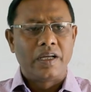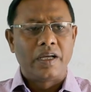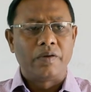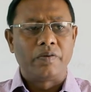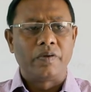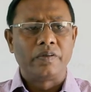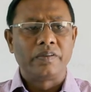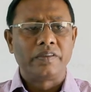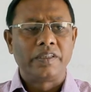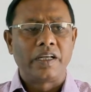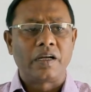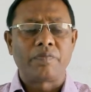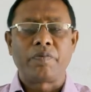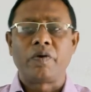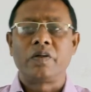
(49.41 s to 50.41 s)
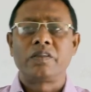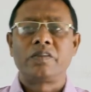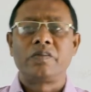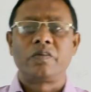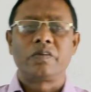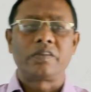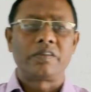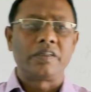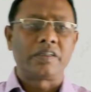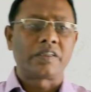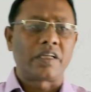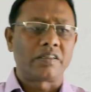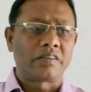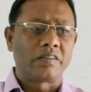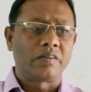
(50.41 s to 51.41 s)
এবং নিরাপদ দূরত্বে
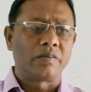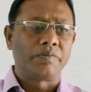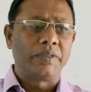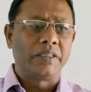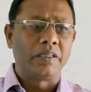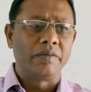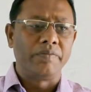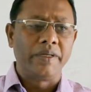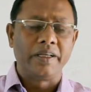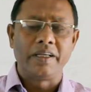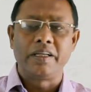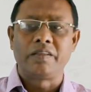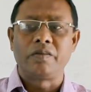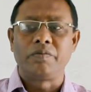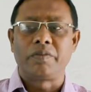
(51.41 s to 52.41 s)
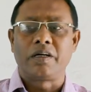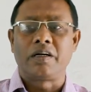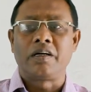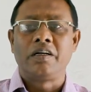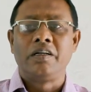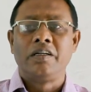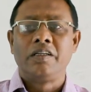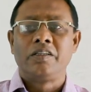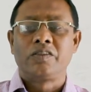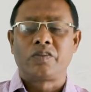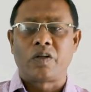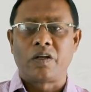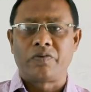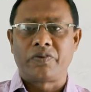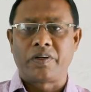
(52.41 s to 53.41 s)
স্বাস্থ্যবিধি মেনে তোমরা
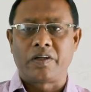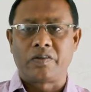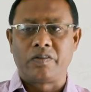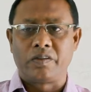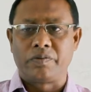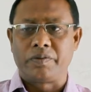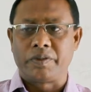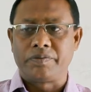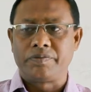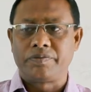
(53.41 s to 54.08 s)
চলাফেরা করবা